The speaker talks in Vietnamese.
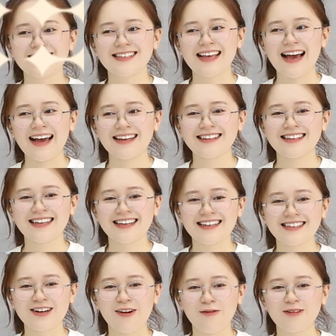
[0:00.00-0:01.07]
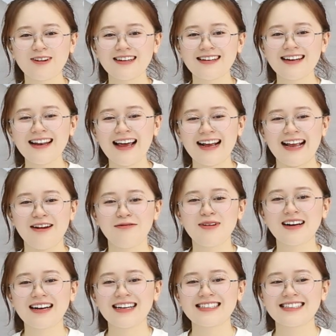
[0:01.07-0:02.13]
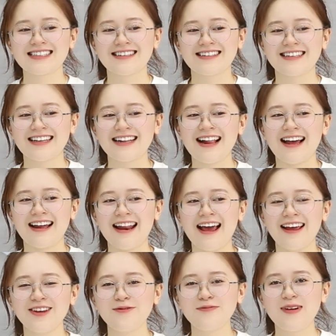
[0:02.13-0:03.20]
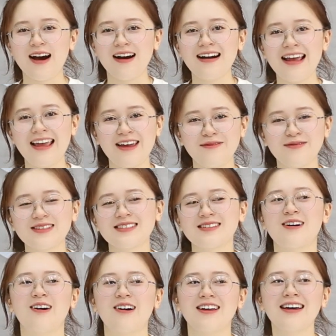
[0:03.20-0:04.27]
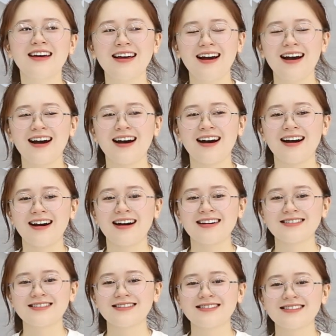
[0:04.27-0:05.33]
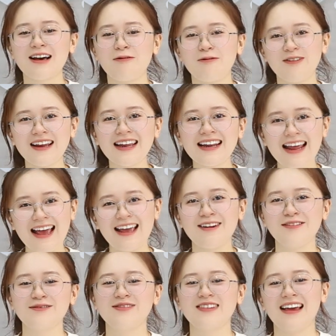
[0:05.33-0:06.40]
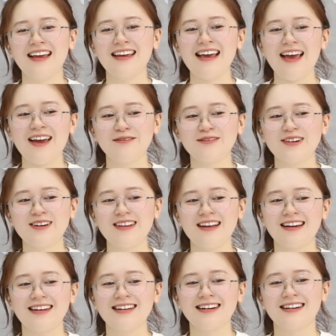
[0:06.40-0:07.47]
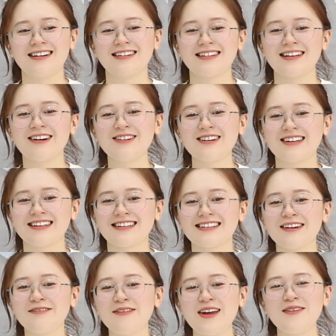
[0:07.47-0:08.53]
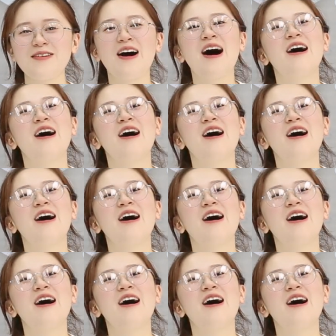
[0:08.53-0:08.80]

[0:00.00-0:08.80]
Dạ thì cũng rất là cảm ơn các chị là đã giúp đỡ em rồi uh, động viên em để em có thể uh, có được tấm vé màu